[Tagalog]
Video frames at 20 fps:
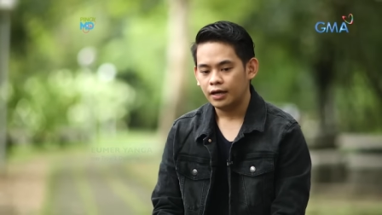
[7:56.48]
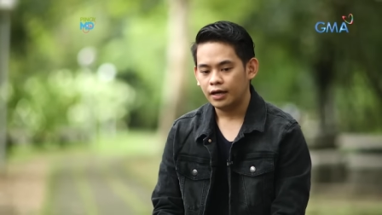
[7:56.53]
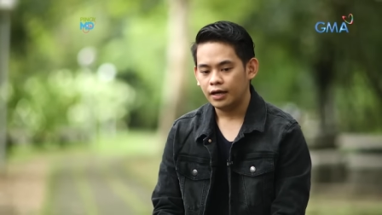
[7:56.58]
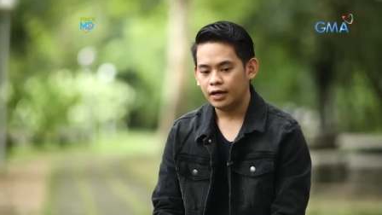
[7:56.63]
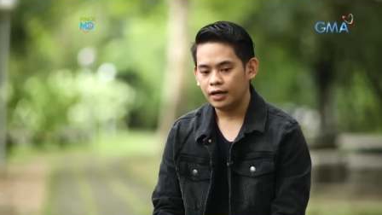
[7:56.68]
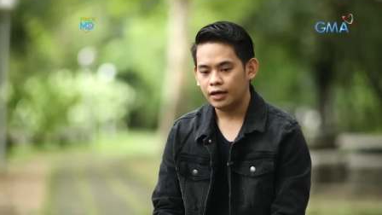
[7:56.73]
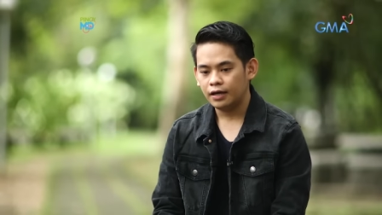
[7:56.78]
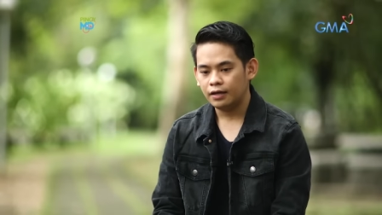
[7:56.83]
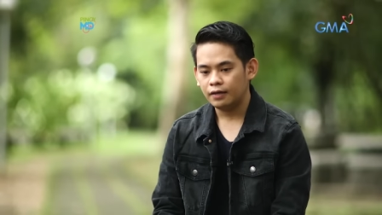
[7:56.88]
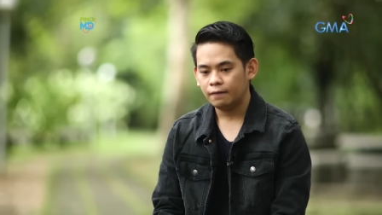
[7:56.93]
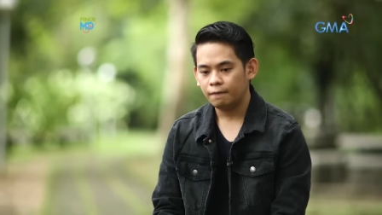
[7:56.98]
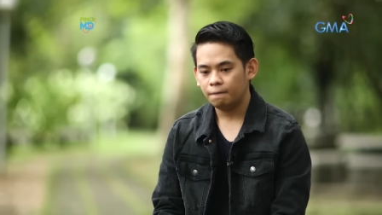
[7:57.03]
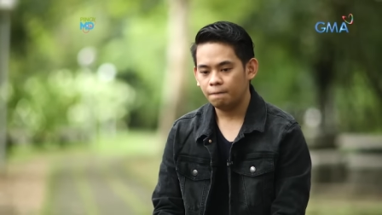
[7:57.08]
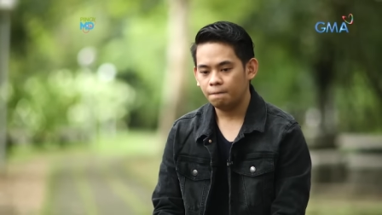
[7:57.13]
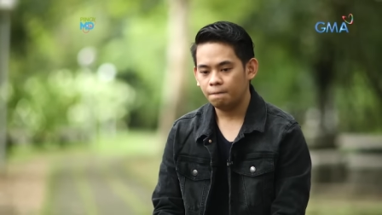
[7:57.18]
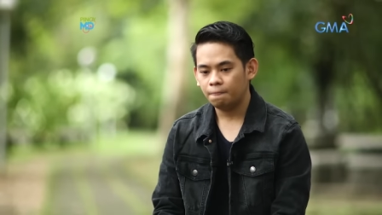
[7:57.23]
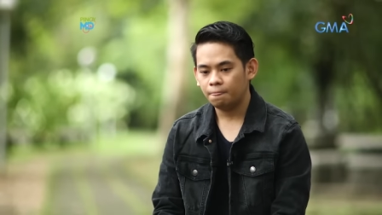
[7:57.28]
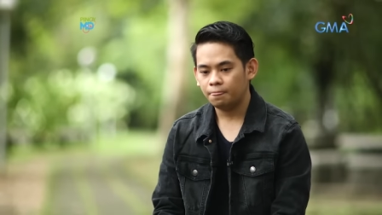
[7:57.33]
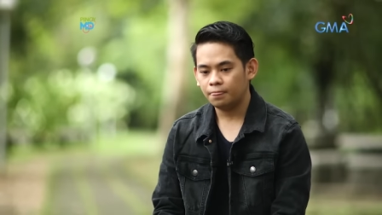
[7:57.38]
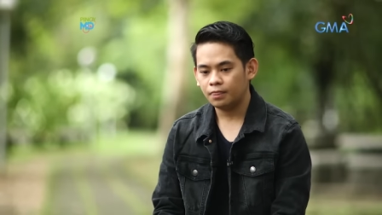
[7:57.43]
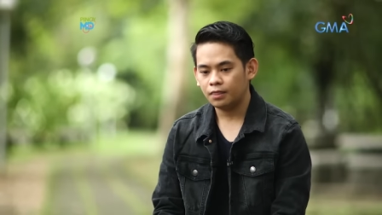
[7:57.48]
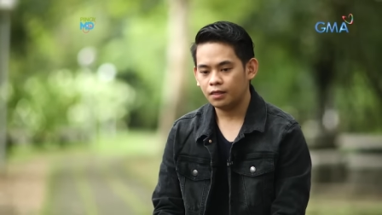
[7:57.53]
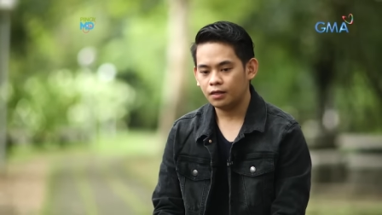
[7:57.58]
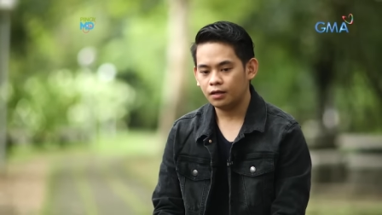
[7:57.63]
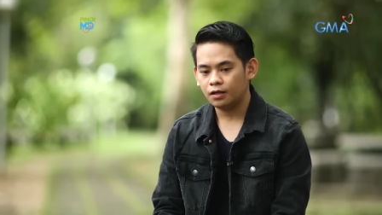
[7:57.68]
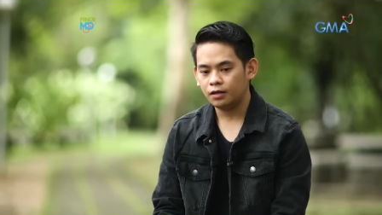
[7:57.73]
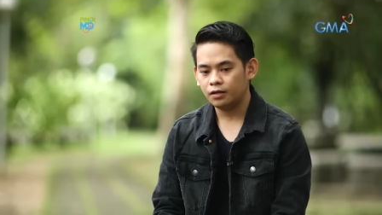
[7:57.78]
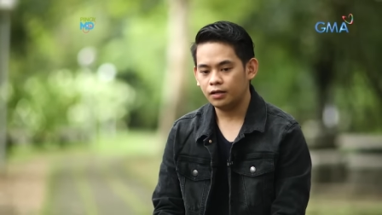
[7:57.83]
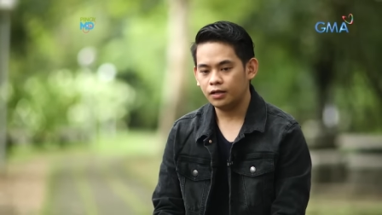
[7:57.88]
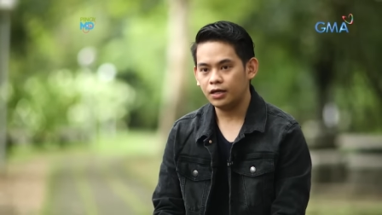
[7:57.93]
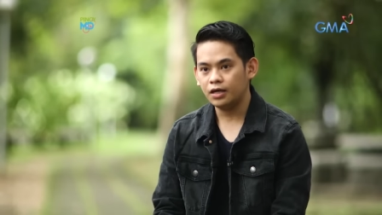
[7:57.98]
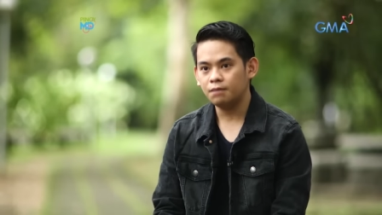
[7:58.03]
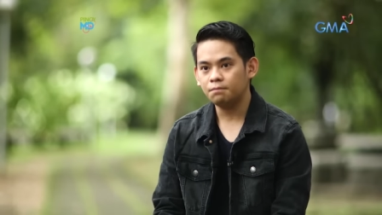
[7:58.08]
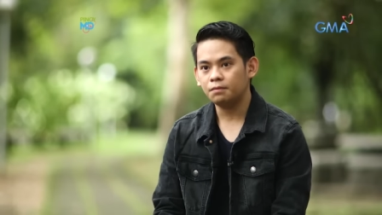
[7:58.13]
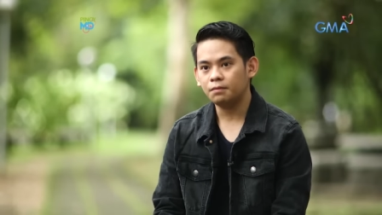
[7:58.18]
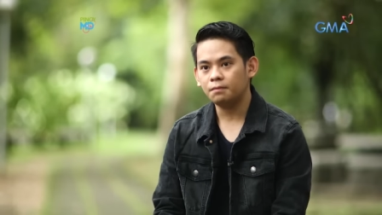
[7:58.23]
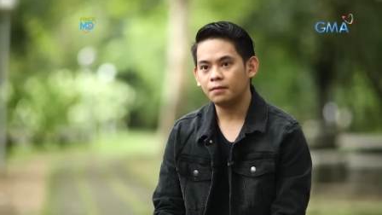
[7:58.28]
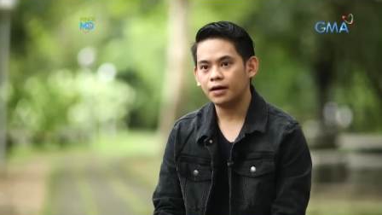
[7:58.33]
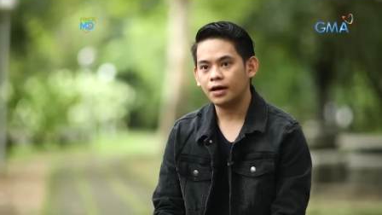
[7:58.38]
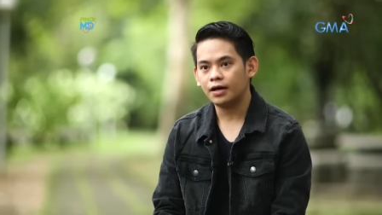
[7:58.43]
And naging
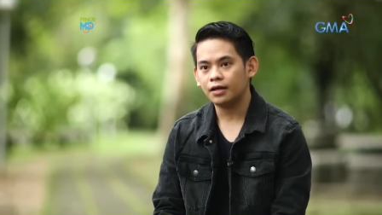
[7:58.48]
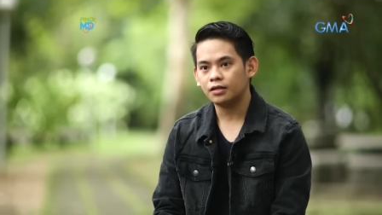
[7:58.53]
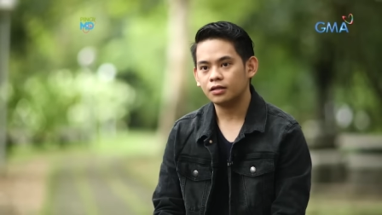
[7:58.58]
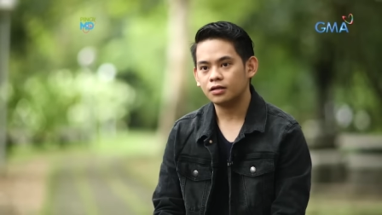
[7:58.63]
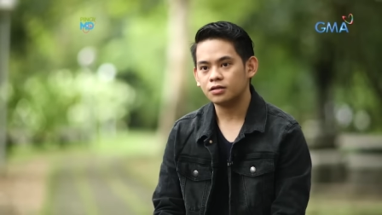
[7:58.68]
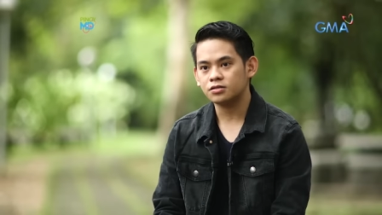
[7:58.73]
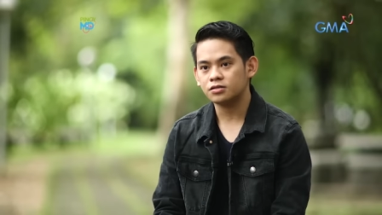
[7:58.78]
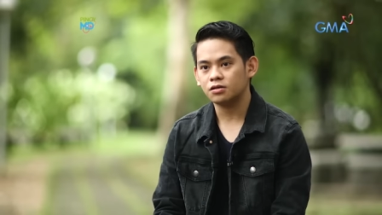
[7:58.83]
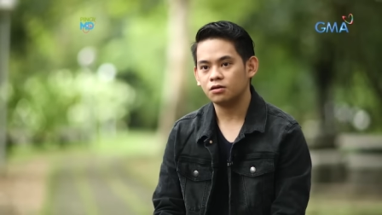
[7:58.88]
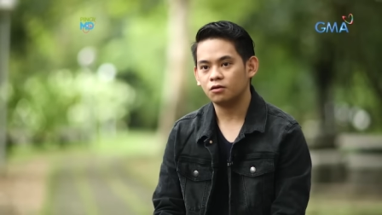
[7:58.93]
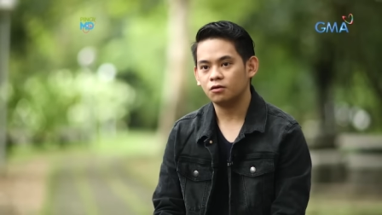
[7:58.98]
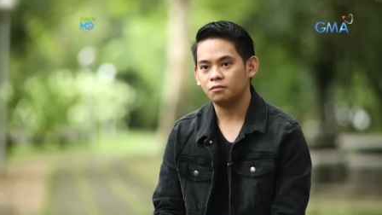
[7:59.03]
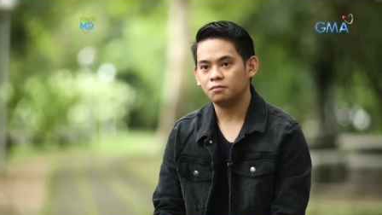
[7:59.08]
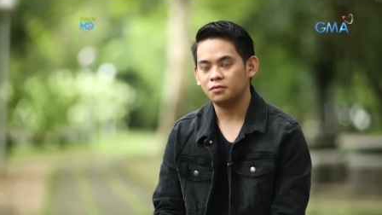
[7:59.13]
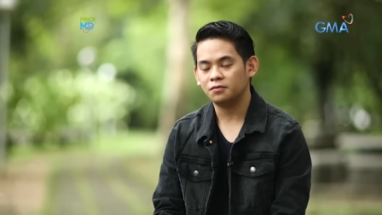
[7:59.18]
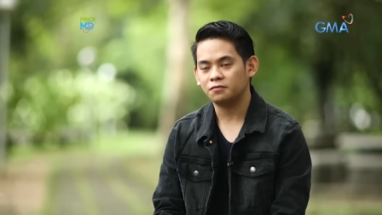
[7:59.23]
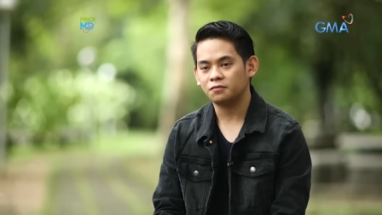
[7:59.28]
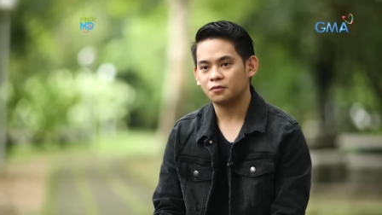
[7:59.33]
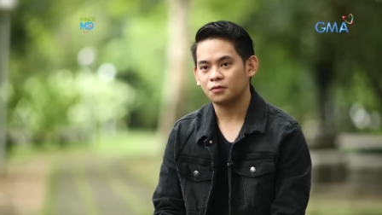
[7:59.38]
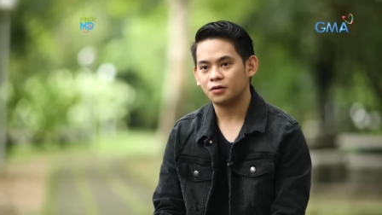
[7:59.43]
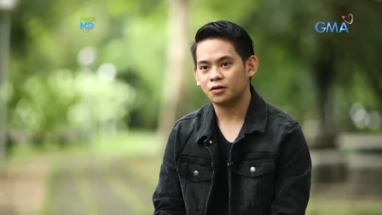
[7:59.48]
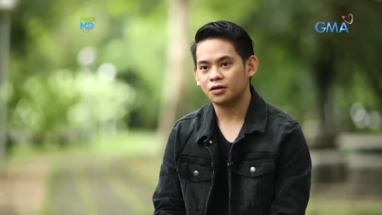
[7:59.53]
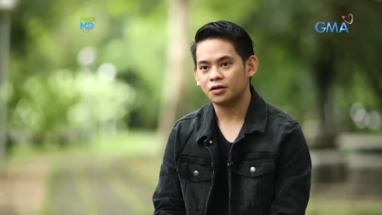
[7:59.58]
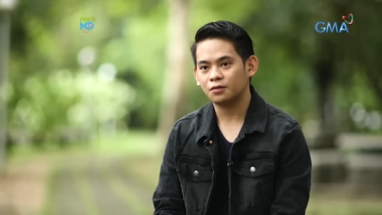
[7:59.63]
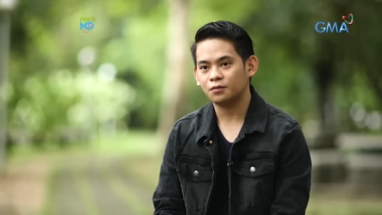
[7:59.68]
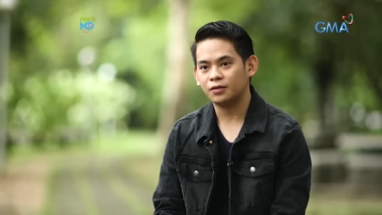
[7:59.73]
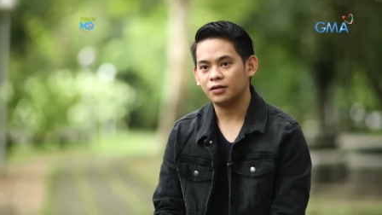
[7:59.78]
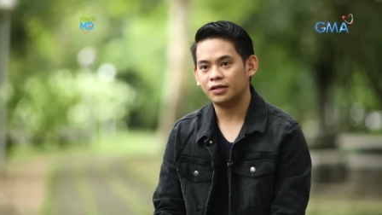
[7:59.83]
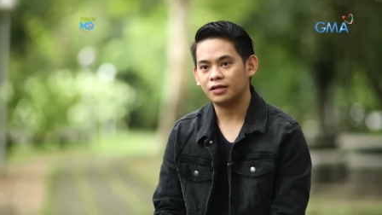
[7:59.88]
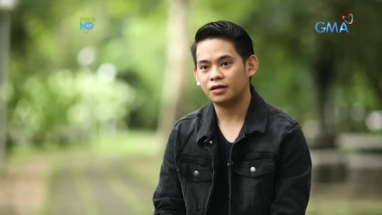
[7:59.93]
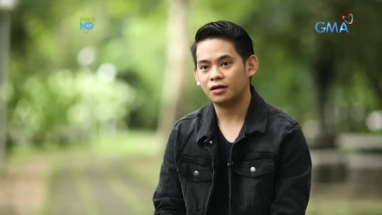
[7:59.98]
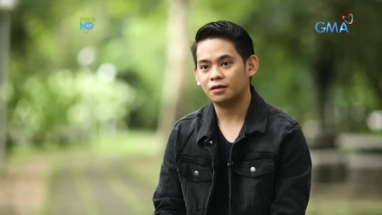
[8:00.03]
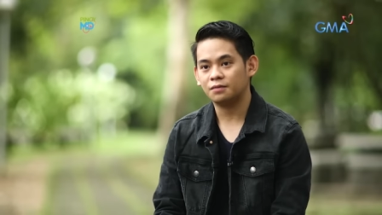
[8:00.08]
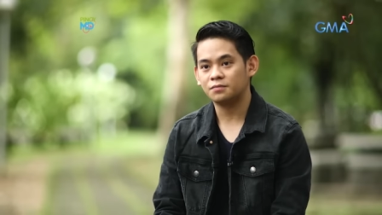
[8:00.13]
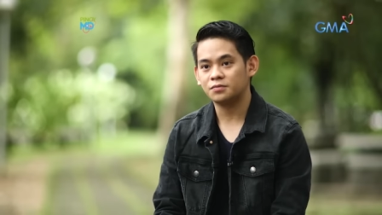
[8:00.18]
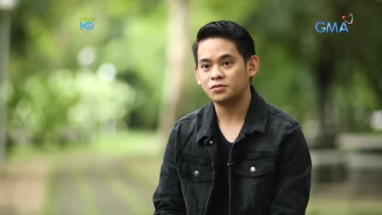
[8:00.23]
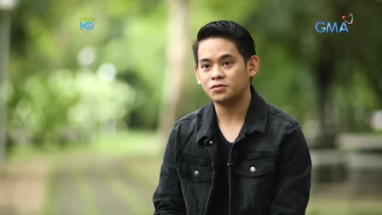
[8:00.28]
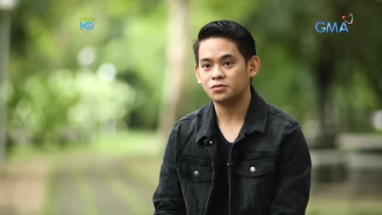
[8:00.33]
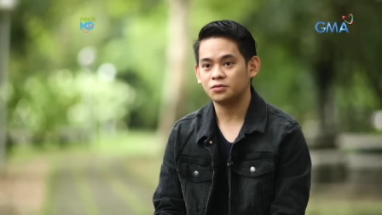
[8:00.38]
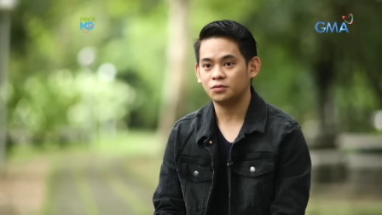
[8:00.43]
pabayarin kasi ako before when it
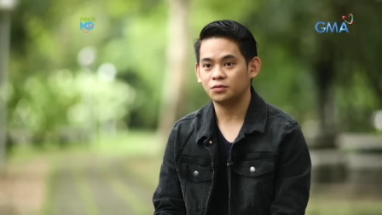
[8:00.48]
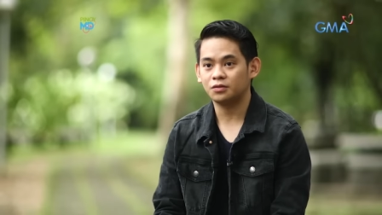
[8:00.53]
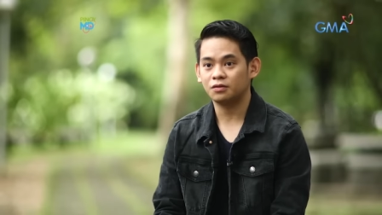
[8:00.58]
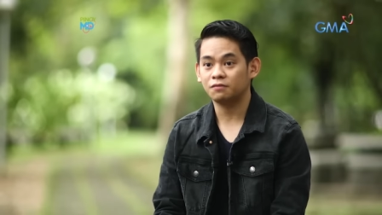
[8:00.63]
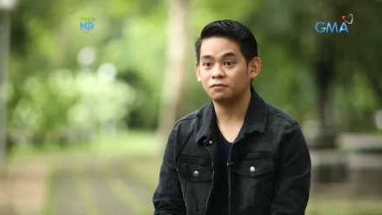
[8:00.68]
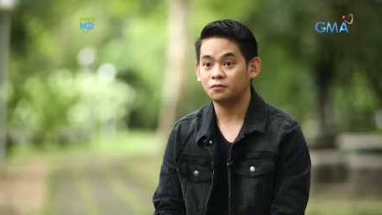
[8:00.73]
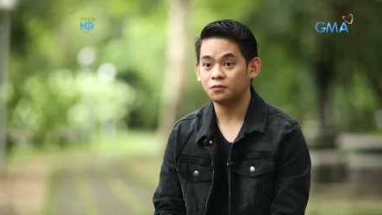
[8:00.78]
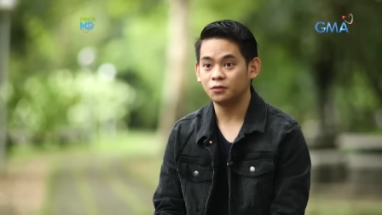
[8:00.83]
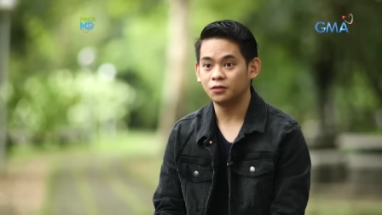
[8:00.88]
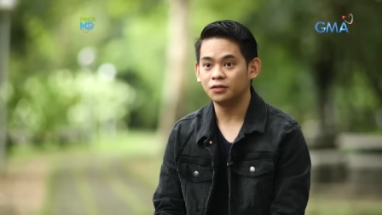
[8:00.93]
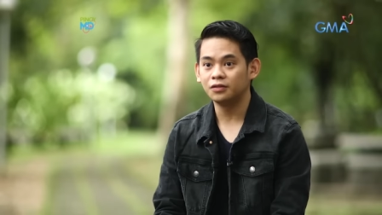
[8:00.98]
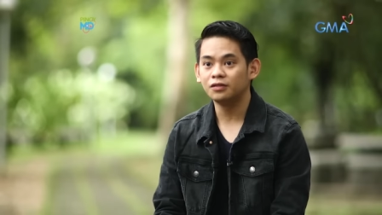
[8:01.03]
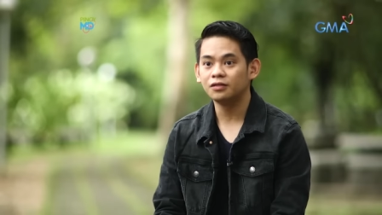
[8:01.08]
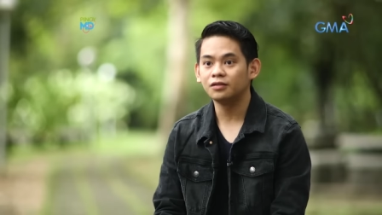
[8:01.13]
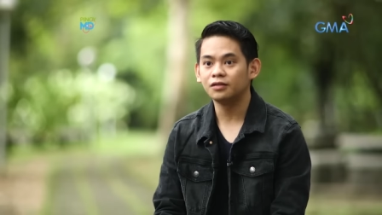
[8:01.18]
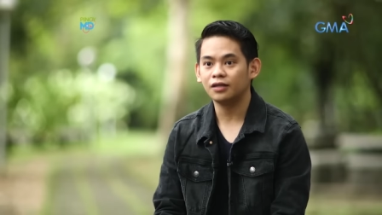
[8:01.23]
comes to the food